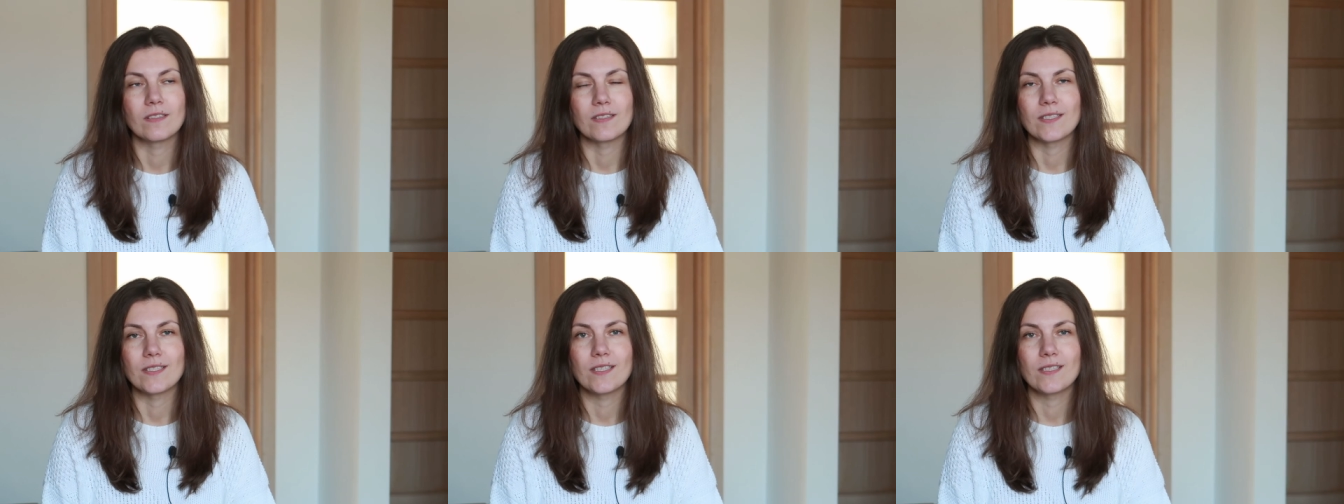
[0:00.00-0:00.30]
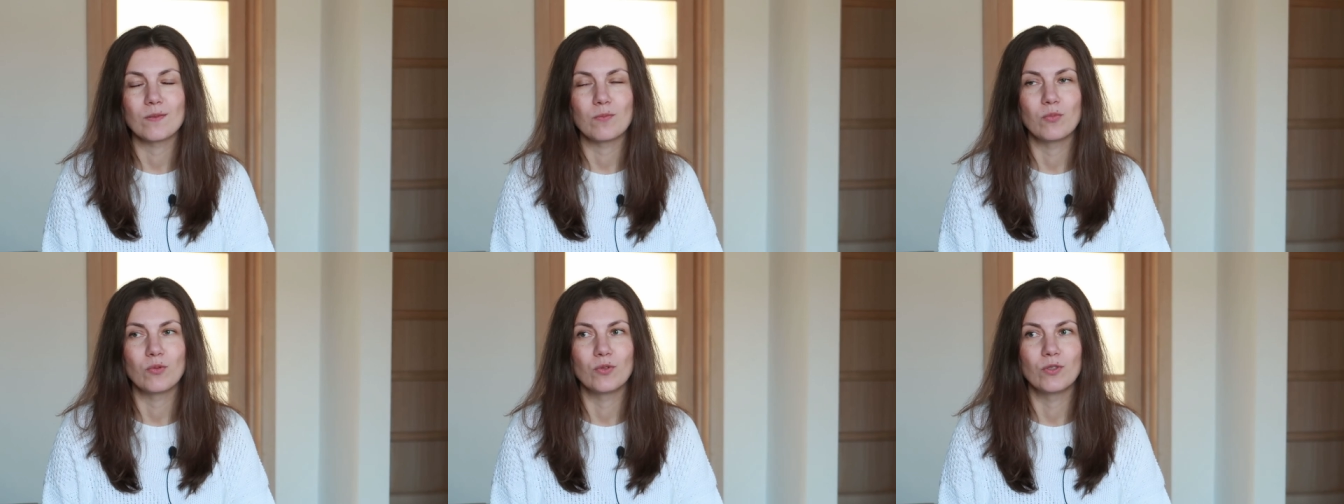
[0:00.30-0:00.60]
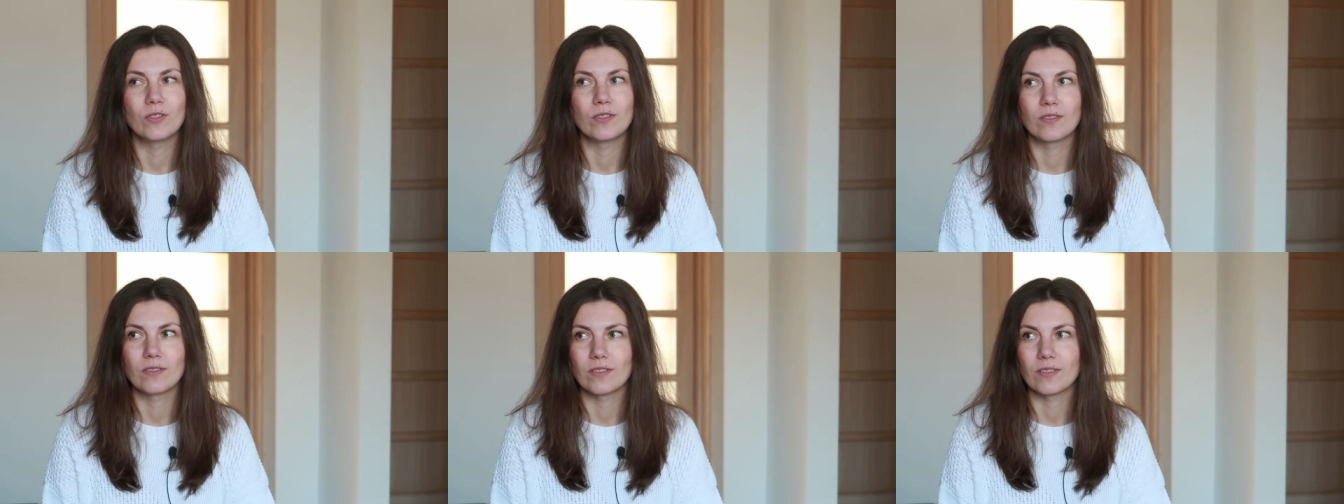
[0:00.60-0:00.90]
Здесь
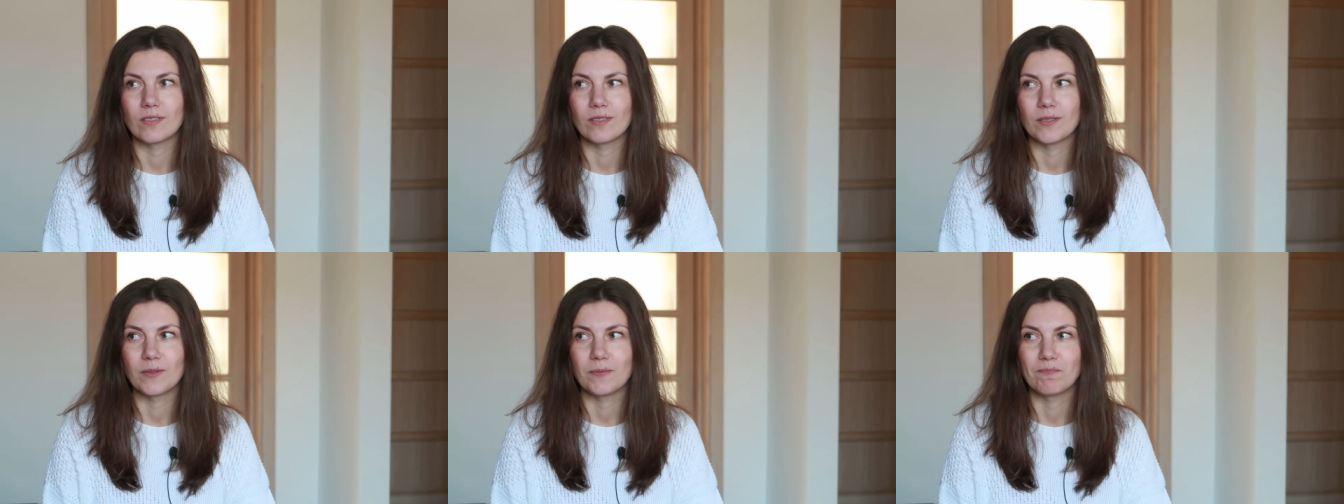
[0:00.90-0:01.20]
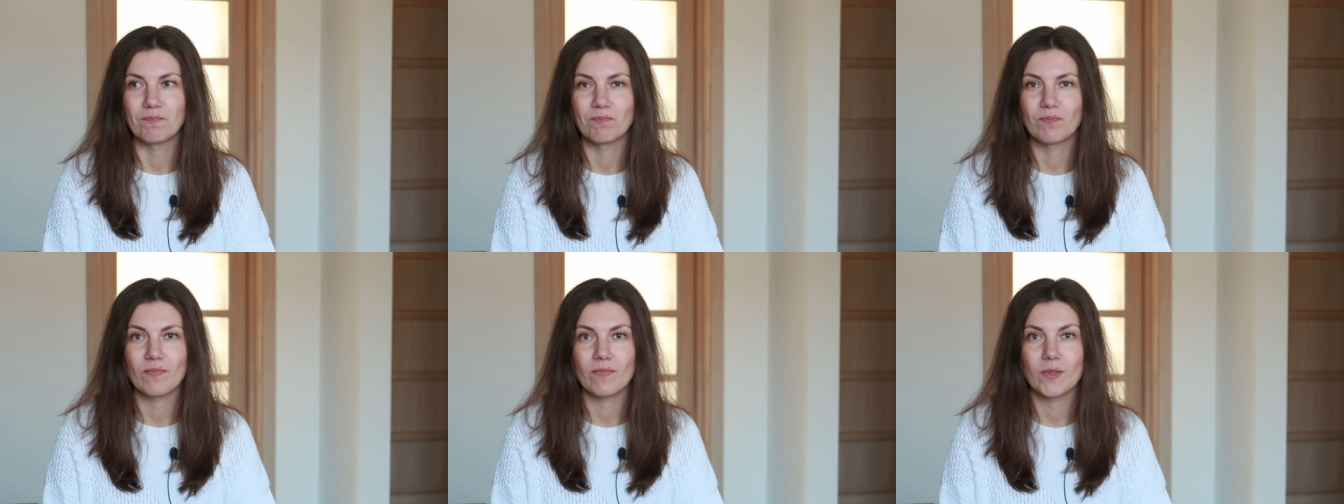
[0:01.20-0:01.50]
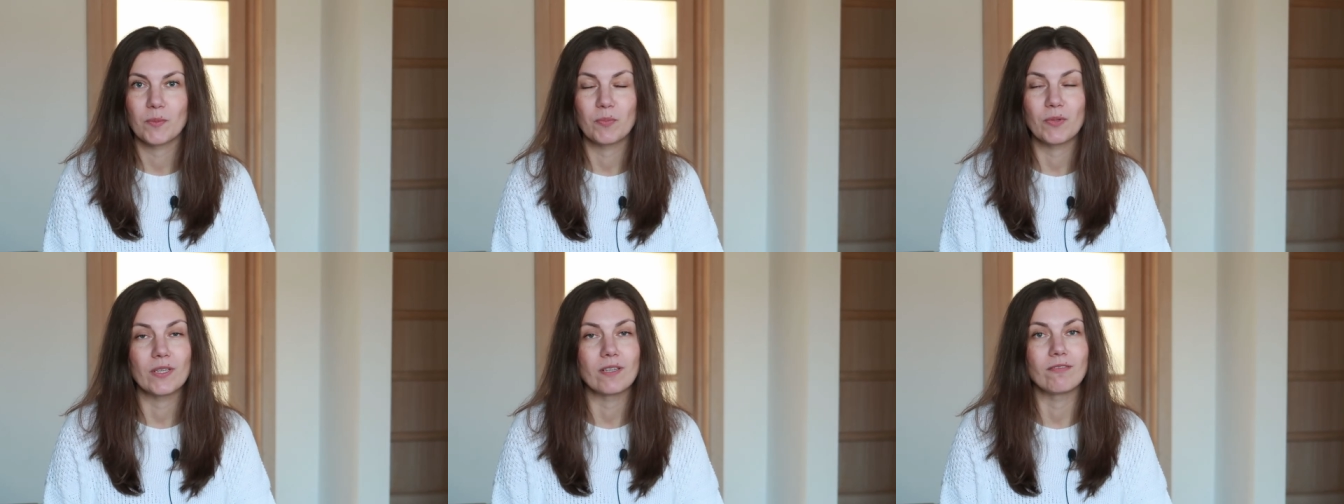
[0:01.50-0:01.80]
будет э,
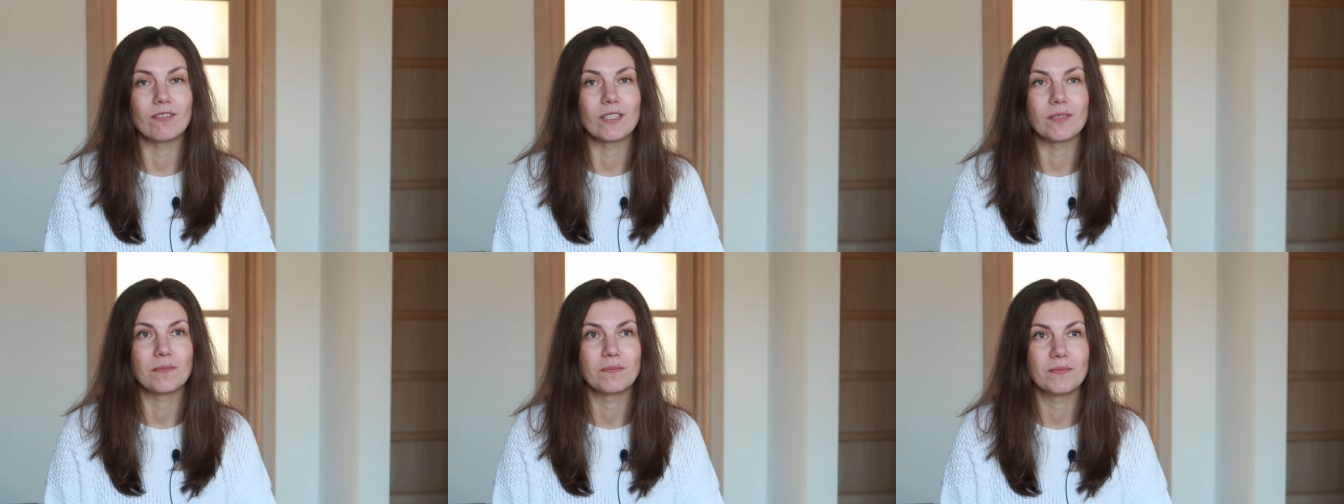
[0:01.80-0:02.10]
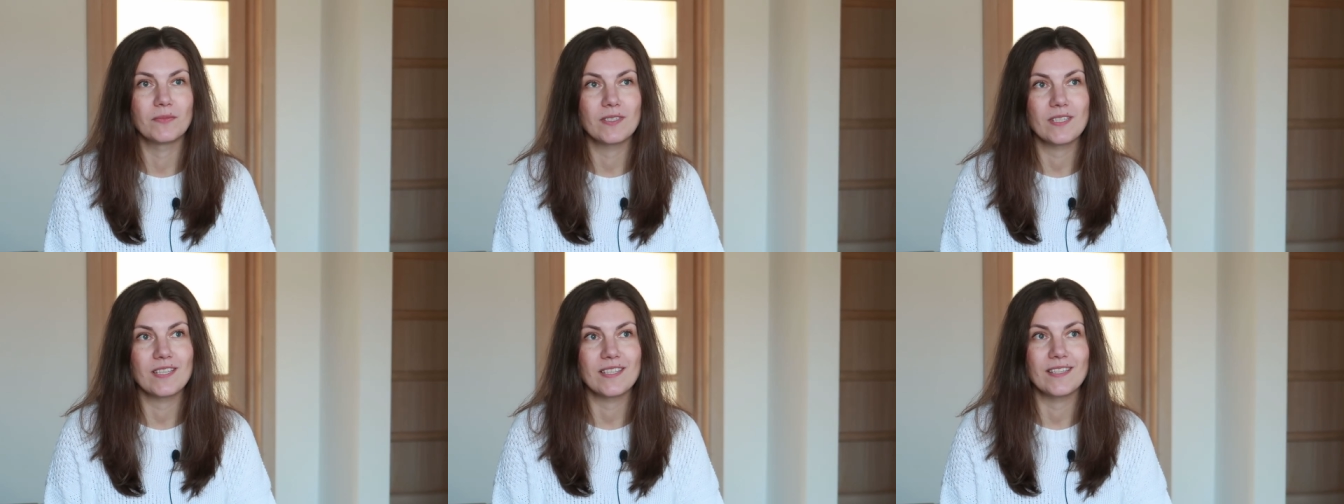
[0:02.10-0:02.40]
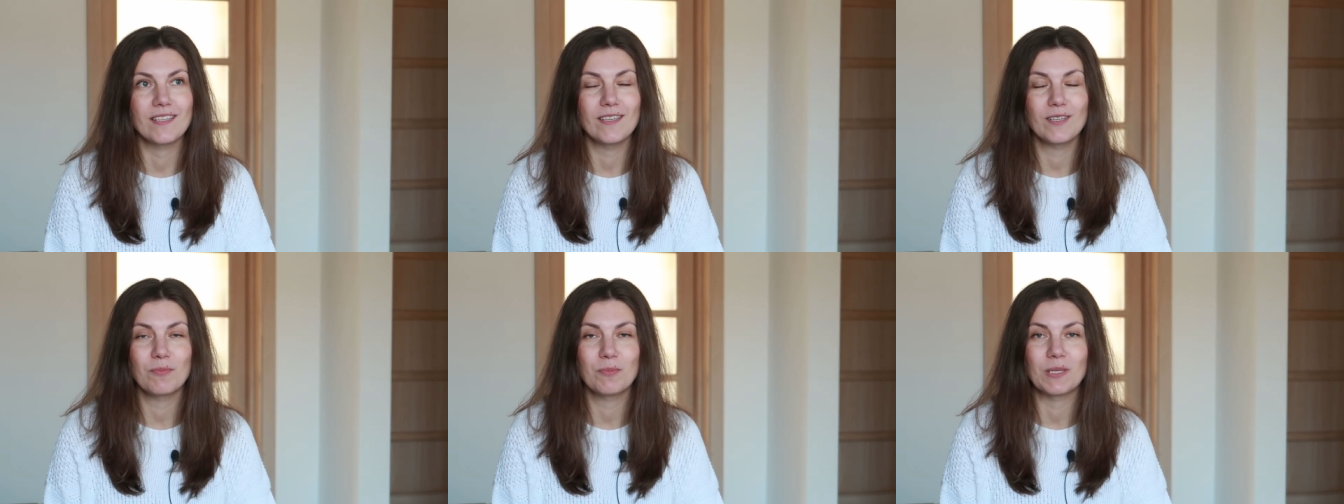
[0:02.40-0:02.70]
первый
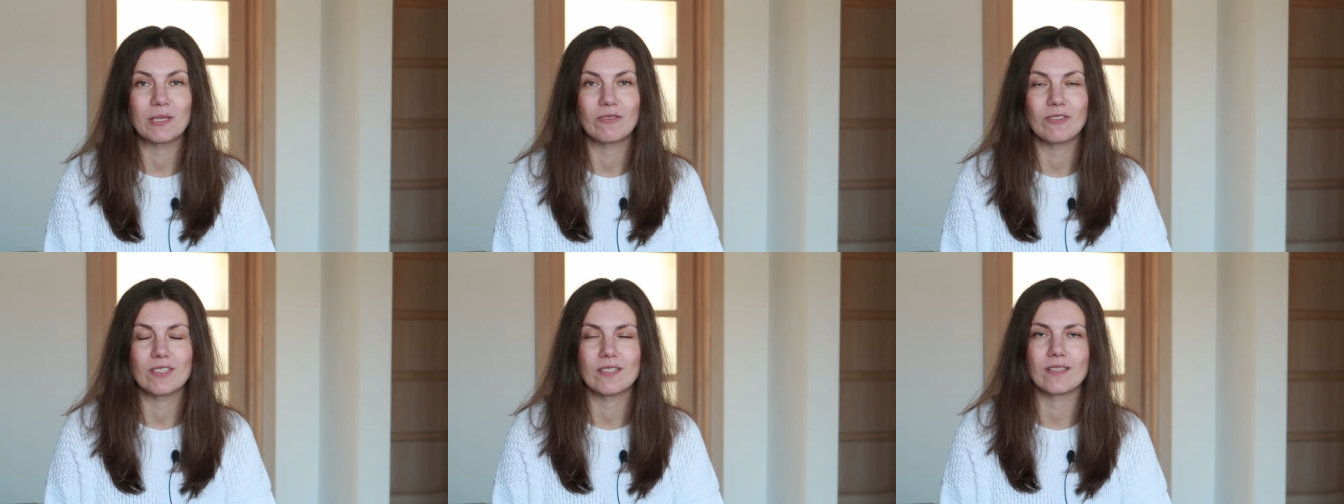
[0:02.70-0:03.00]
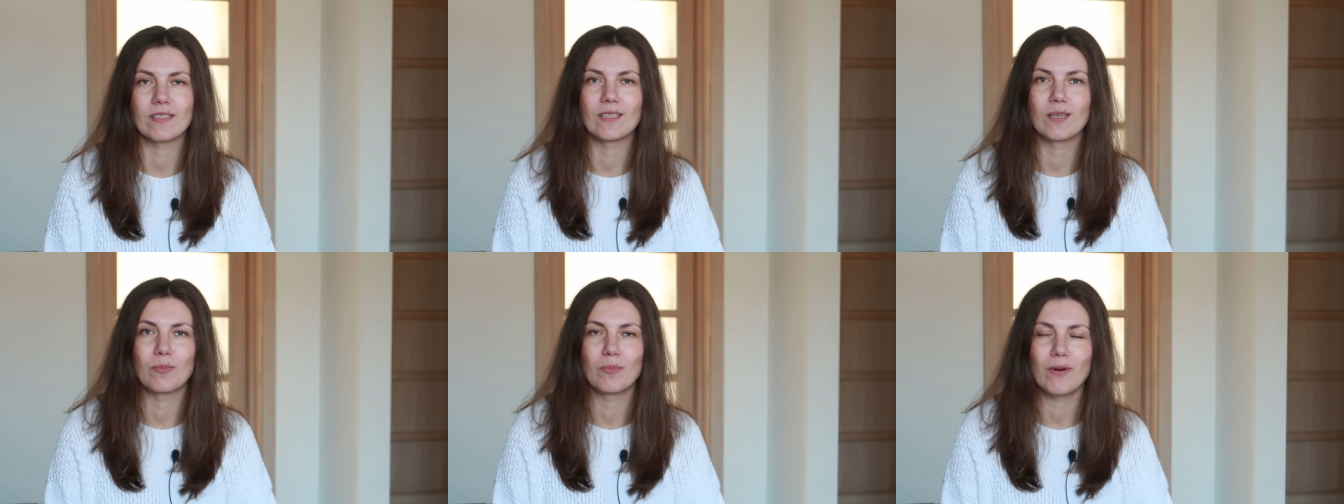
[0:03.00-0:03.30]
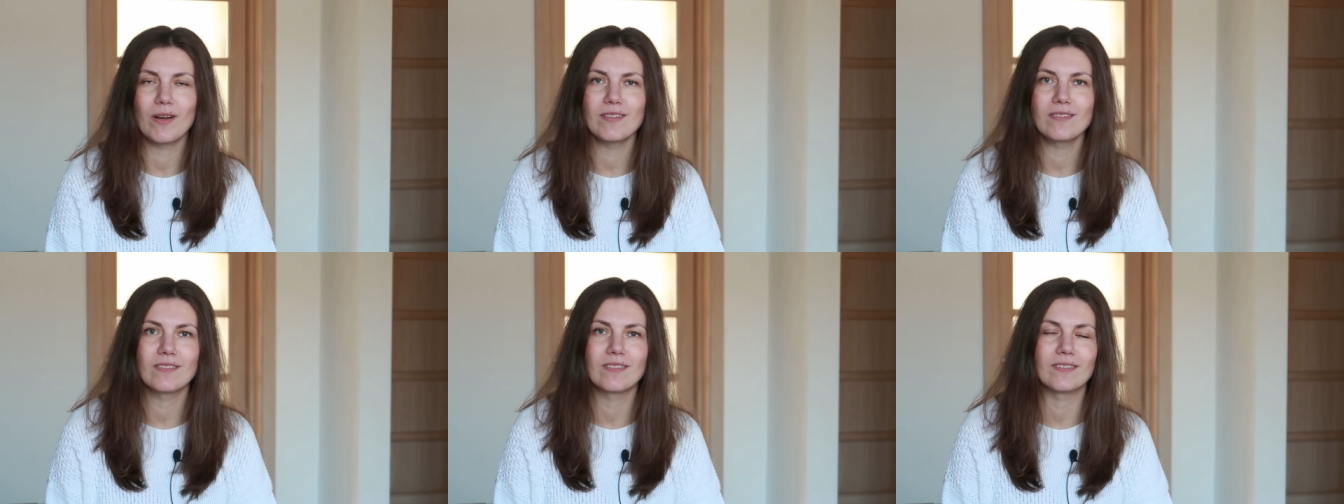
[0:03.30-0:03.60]
снег, первый
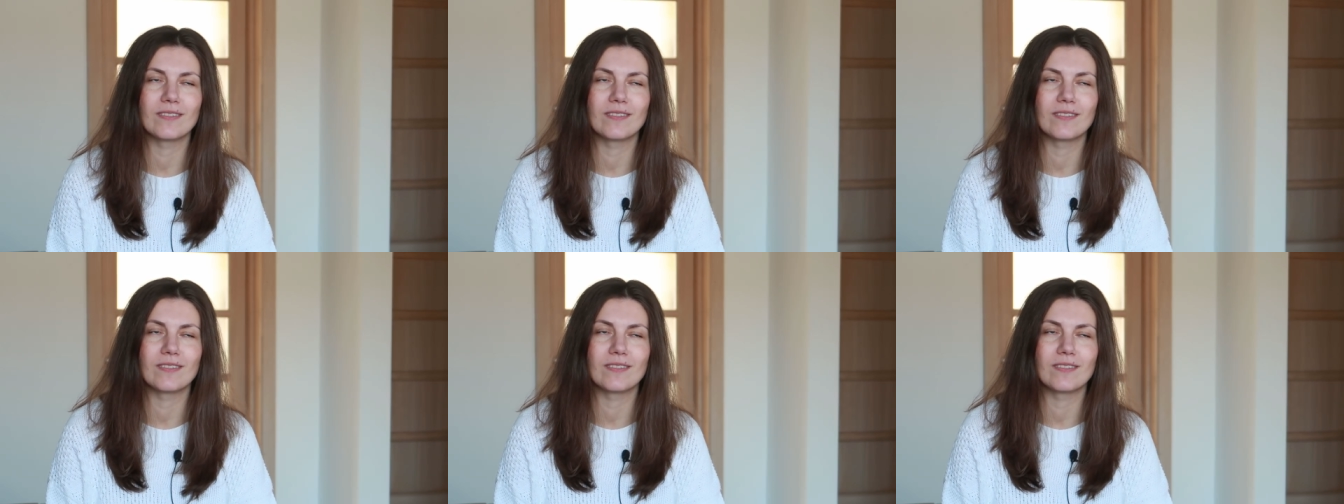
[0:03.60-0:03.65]
снегопад,